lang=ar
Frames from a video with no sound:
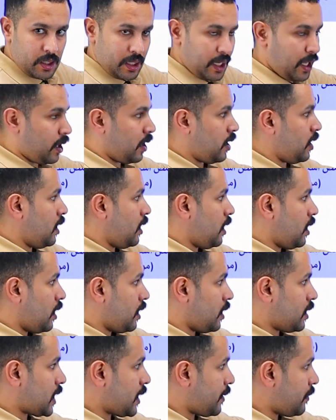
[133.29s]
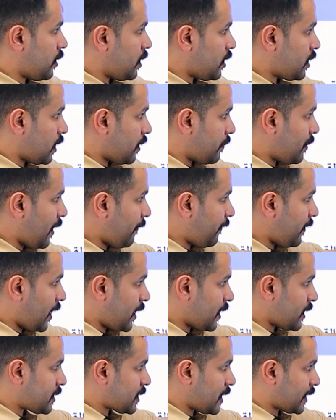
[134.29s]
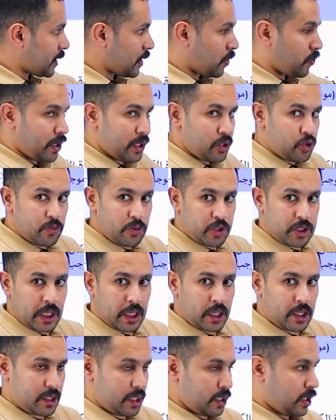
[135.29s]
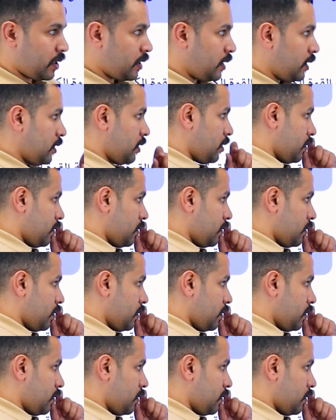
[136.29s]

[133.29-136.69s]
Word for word: لا اذا اذا ما فيها اكسات يا اخوان شو مشتقتها